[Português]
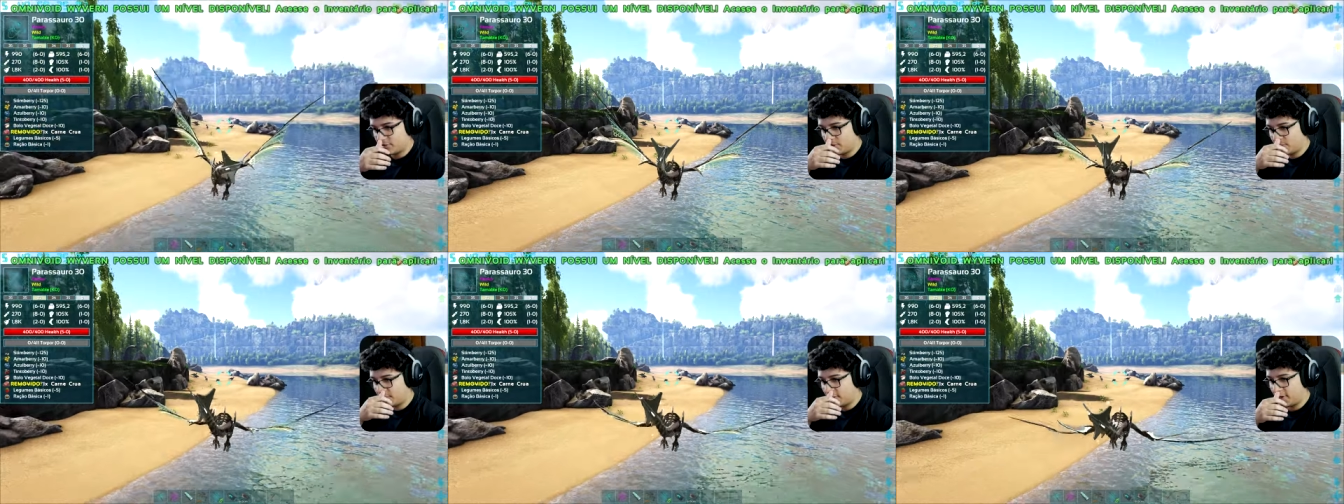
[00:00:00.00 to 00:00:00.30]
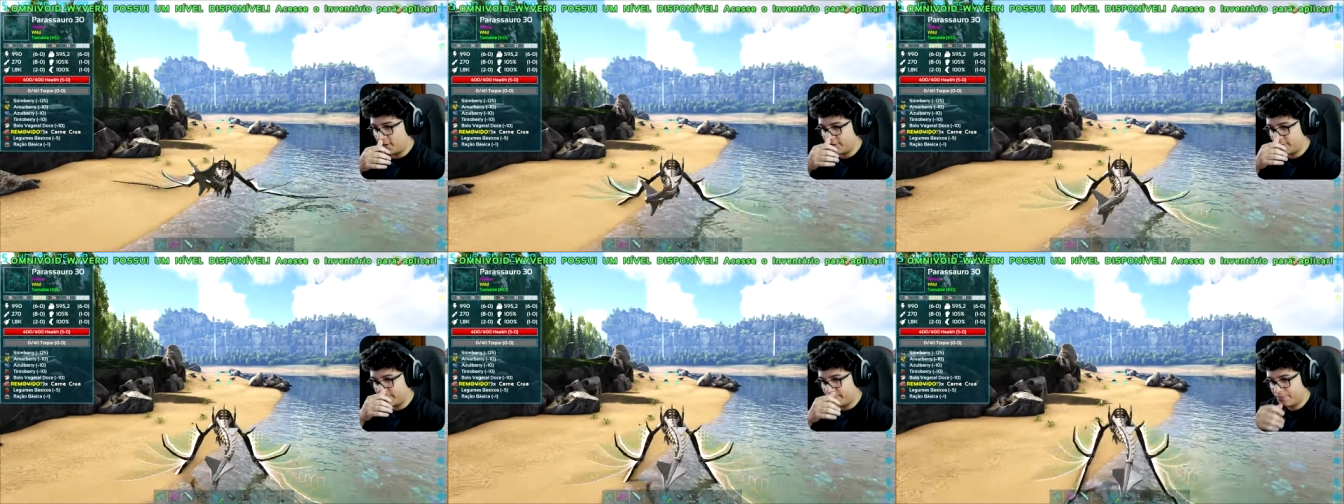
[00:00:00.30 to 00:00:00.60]
uma
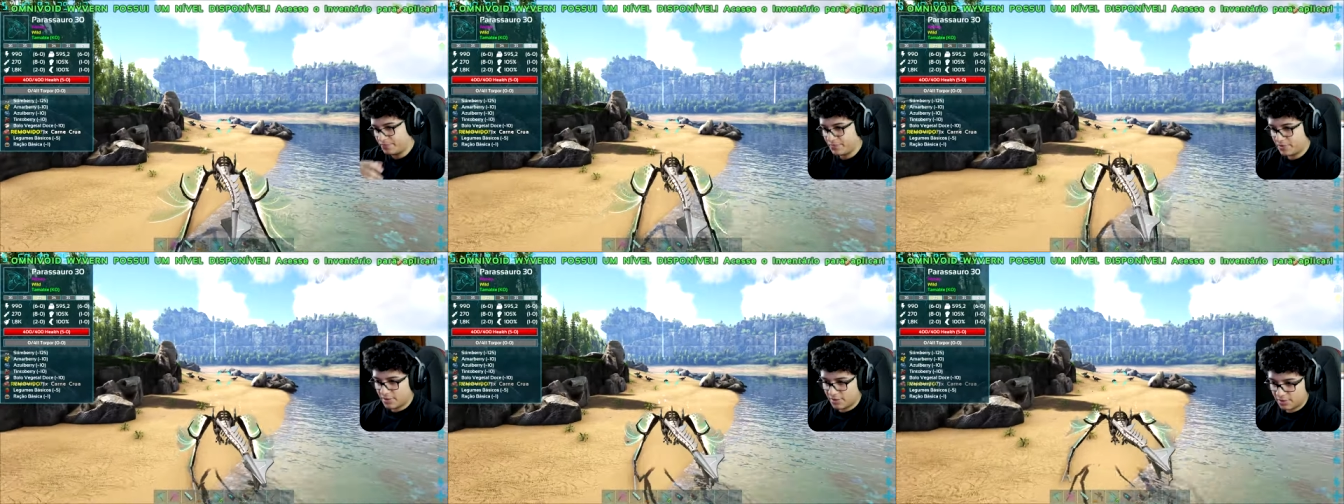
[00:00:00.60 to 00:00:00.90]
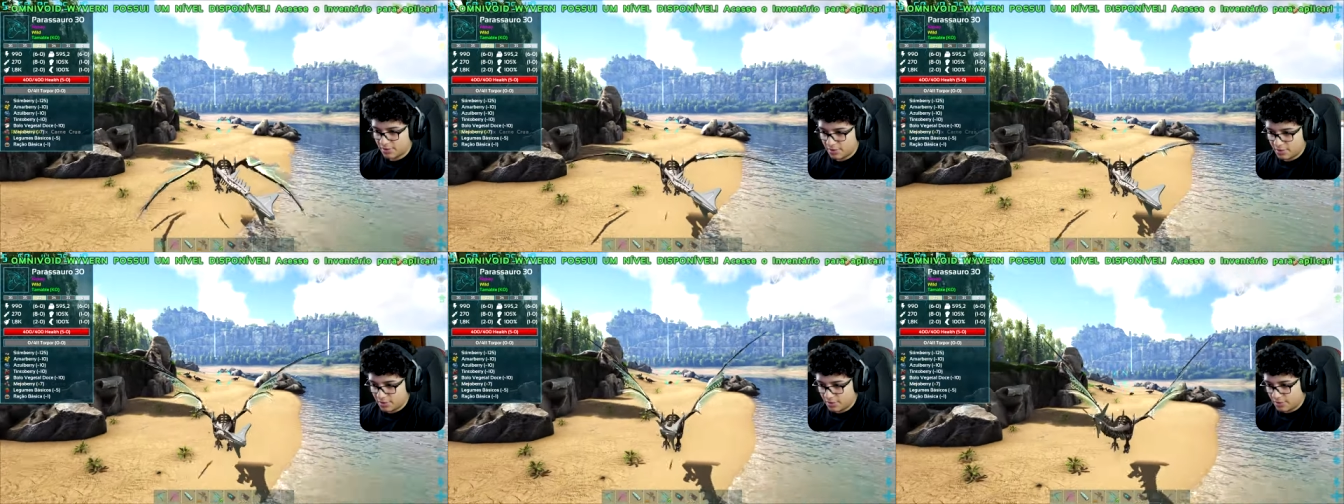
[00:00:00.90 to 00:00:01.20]
olhada.
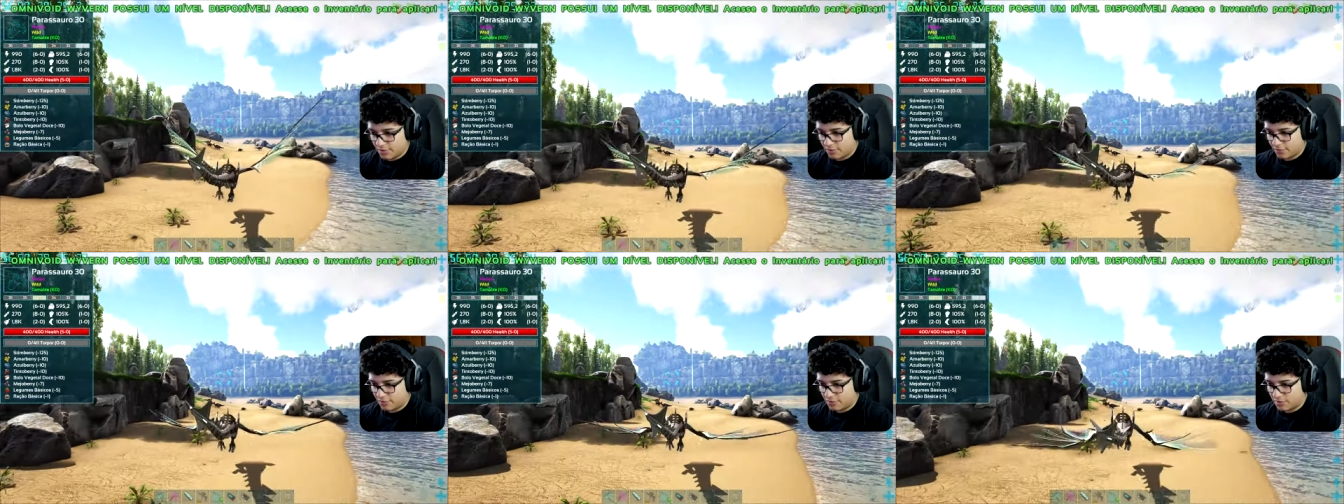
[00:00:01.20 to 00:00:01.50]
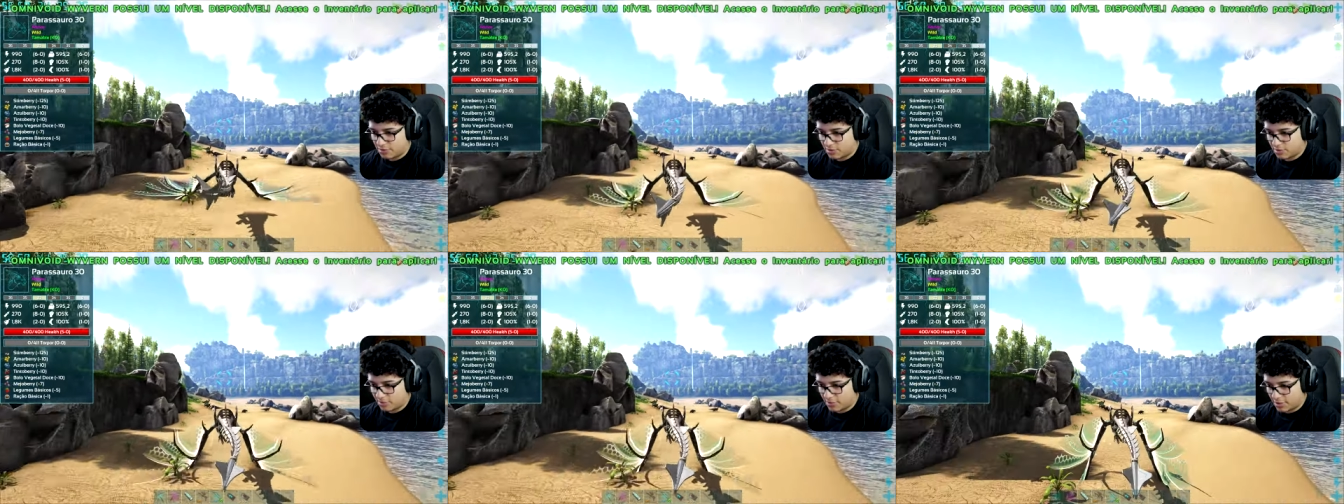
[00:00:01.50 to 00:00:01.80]
Vamos
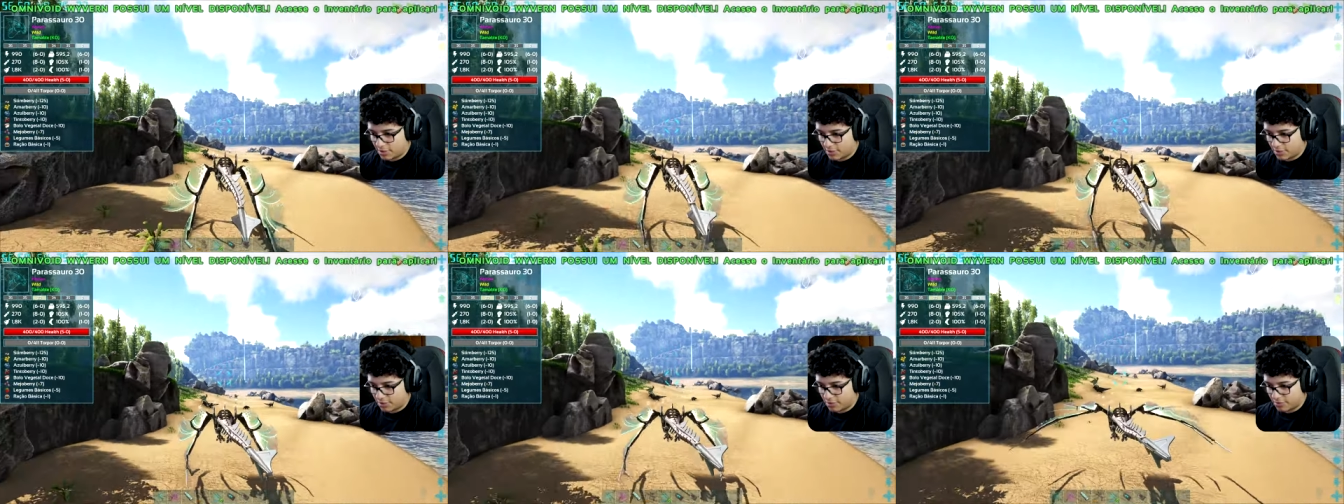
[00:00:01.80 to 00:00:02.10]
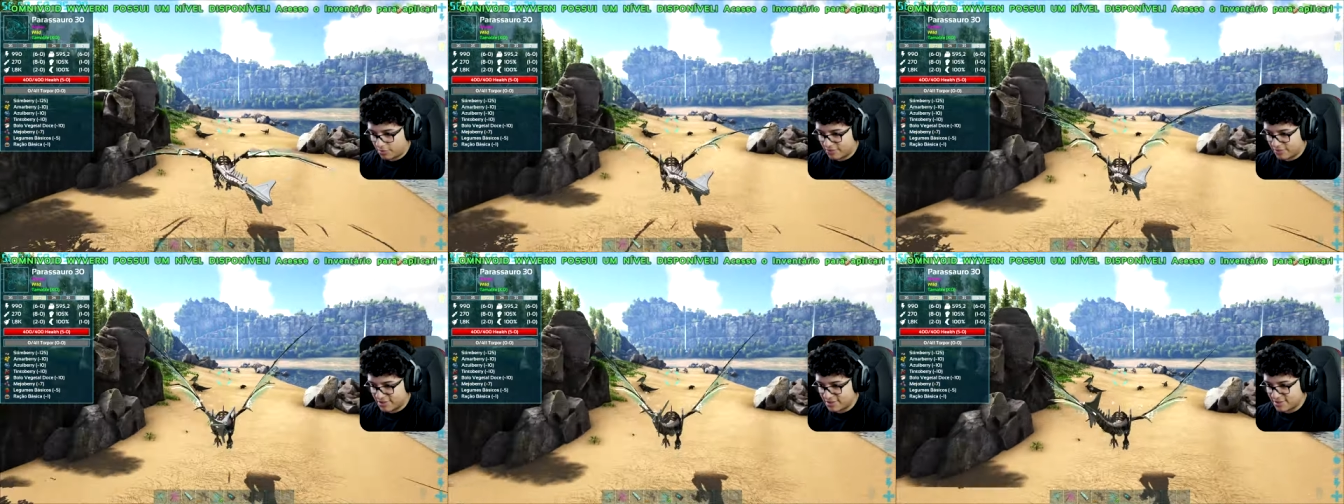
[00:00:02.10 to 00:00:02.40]
dar uma olhada como que
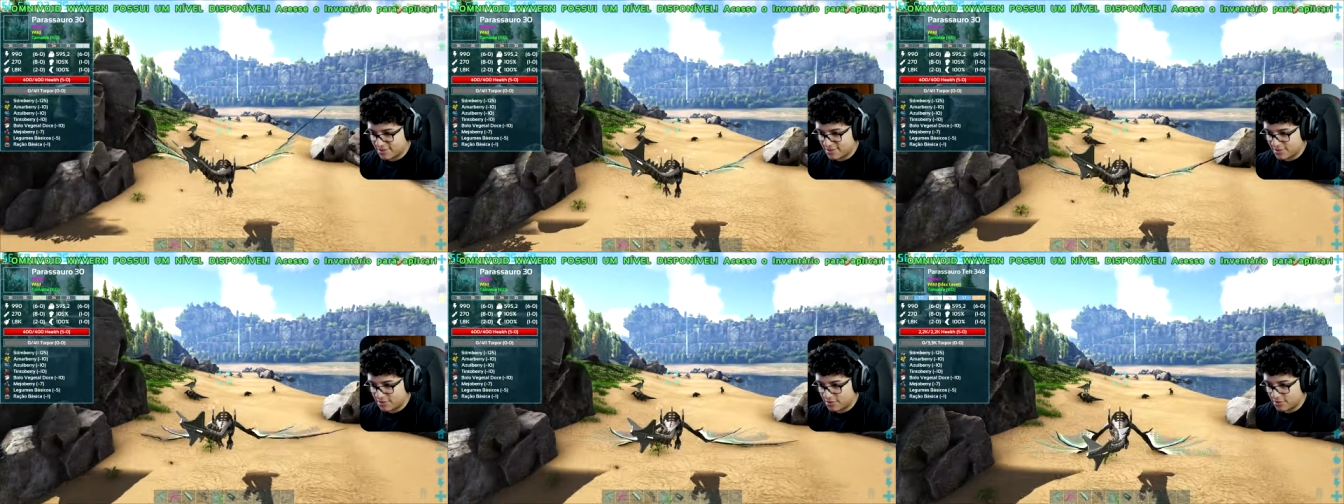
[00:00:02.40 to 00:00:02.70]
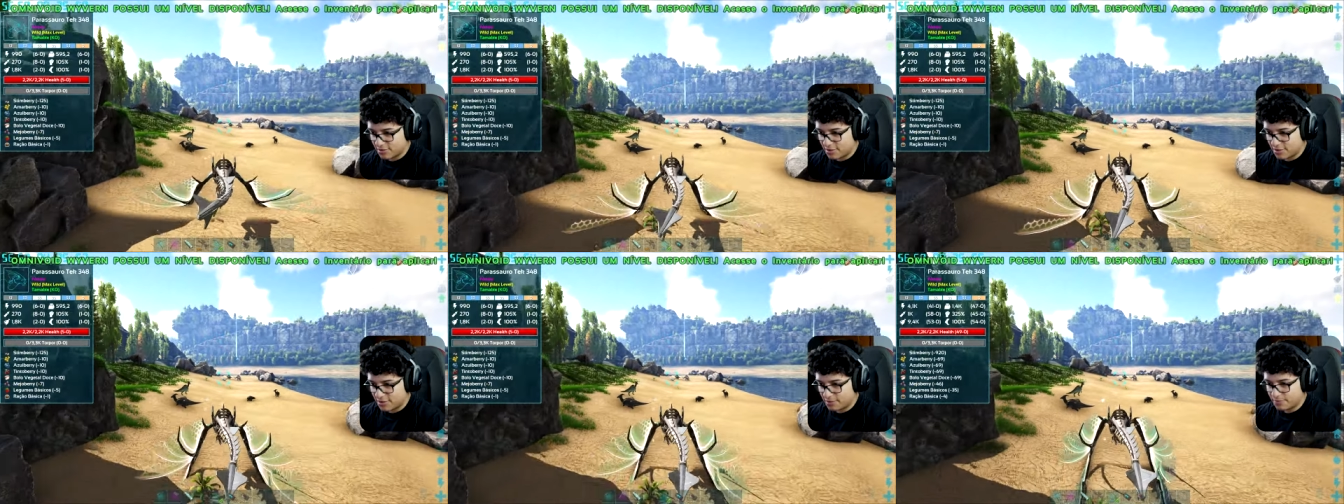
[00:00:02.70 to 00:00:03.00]
vai ser esse dano
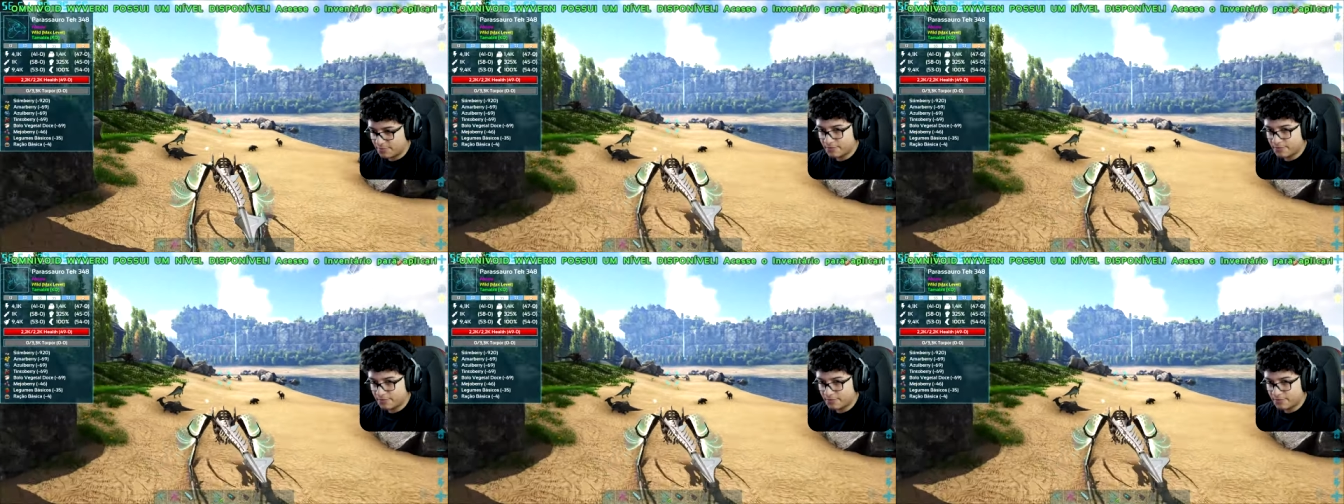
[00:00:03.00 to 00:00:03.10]
aqui.